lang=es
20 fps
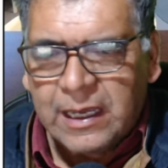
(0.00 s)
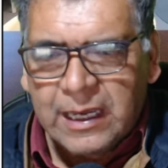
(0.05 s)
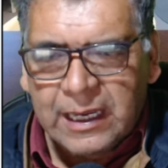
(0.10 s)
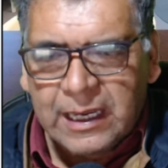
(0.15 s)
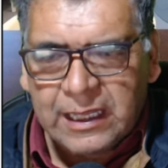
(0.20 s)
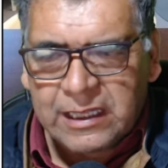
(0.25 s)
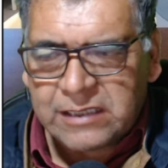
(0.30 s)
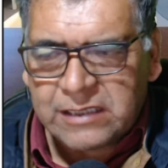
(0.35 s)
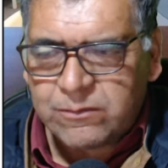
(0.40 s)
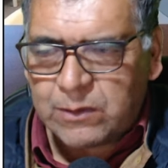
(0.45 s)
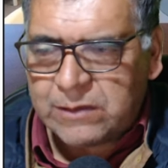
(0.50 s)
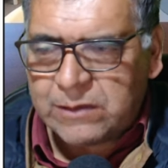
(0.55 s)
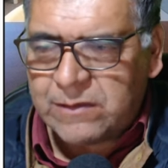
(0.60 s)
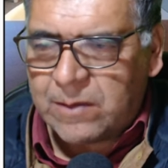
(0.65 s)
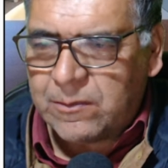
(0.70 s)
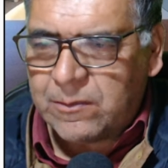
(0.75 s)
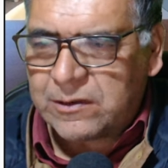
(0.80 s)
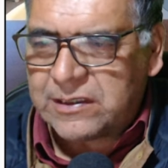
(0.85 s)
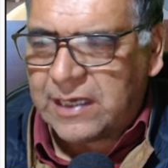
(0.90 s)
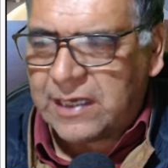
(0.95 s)
Y después
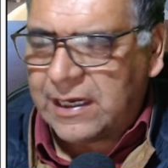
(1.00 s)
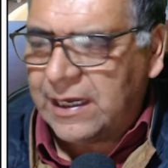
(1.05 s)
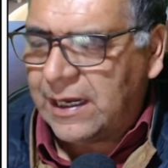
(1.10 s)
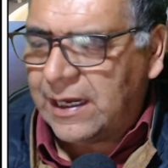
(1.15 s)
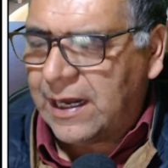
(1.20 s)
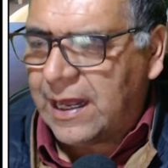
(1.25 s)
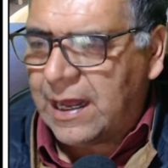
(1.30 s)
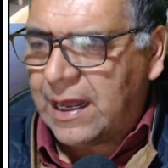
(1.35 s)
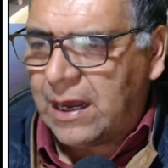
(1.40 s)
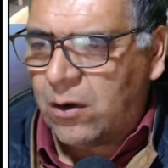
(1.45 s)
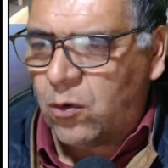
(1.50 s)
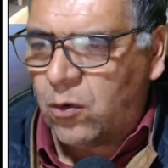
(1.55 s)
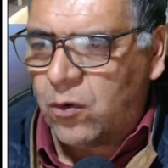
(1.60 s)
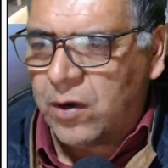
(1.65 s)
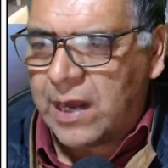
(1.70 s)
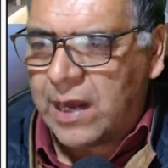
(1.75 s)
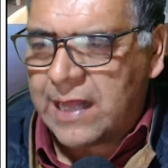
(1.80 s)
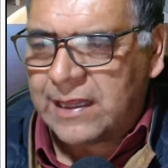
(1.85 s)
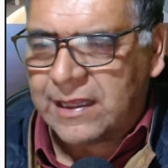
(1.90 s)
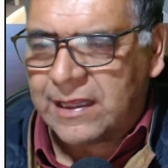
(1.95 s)
vamos a ir a
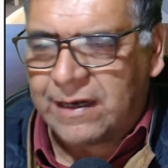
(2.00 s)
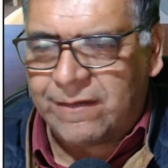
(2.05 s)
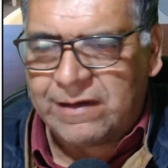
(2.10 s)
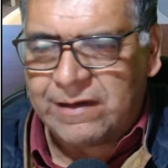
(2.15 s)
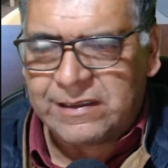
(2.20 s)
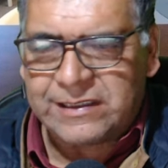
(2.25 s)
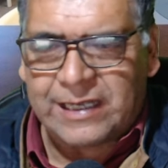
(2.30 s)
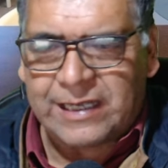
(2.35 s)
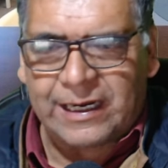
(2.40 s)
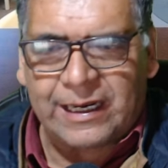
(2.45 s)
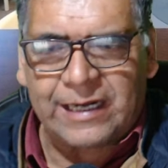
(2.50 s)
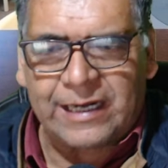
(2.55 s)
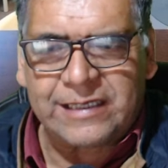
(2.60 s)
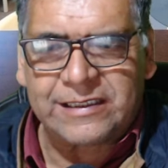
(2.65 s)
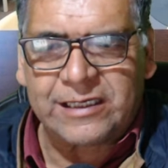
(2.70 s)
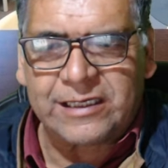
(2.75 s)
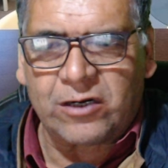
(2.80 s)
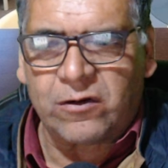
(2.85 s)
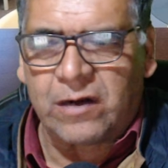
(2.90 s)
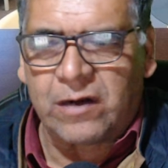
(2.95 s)
una entrevista que le
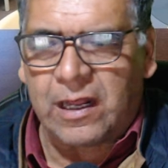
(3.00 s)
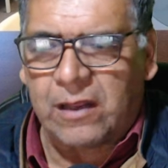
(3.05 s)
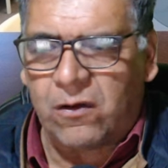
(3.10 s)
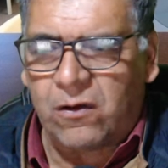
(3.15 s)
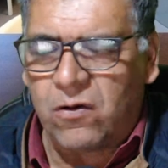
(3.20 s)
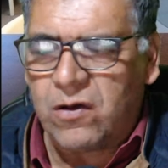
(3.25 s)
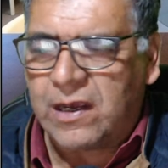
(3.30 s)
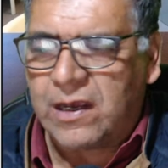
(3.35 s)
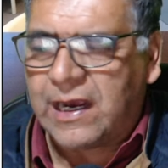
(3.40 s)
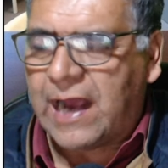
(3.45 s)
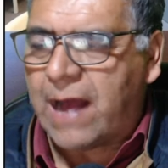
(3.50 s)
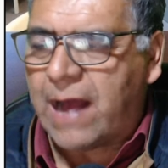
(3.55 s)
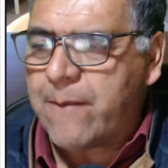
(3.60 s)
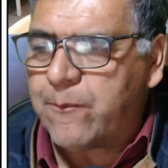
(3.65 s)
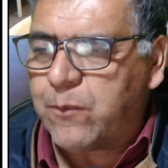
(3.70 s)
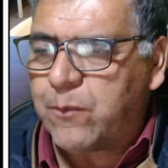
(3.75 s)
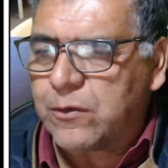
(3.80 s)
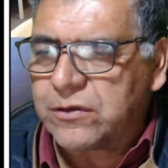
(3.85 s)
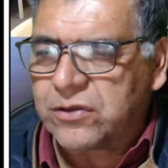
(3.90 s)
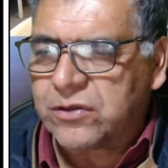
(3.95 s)
hicieron a Roy
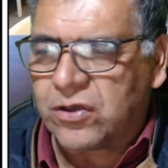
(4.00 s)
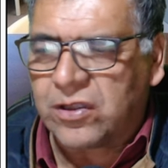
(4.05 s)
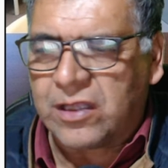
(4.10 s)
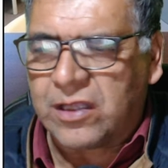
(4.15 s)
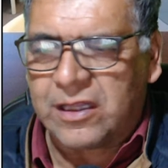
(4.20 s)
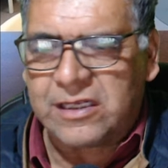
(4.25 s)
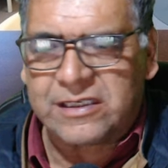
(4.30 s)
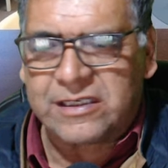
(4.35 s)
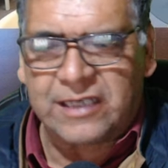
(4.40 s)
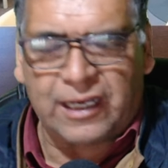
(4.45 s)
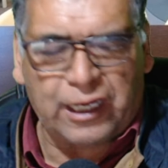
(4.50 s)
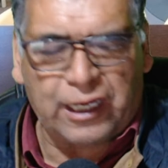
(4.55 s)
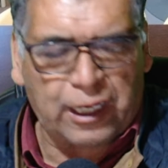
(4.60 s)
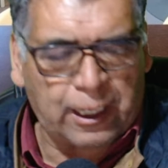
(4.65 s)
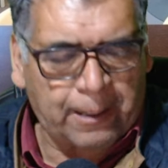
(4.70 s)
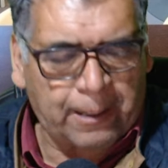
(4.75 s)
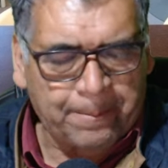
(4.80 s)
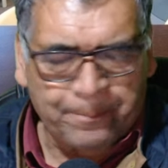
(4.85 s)
Campos, donde dice que